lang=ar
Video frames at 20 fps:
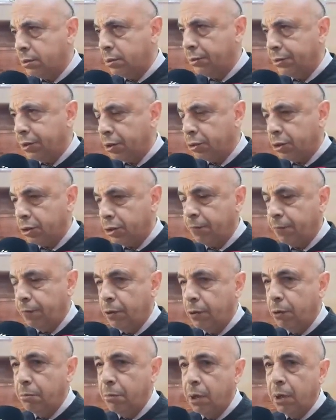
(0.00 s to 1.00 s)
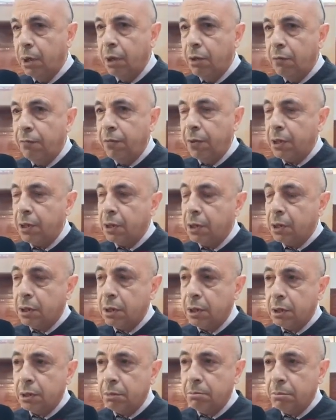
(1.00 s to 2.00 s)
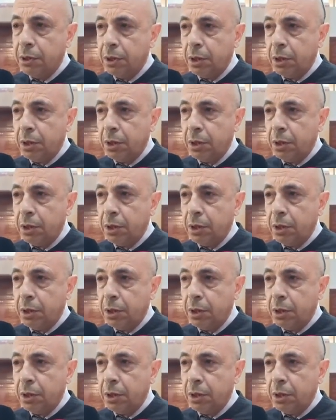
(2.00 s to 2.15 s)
كتتاجر فيهم فمن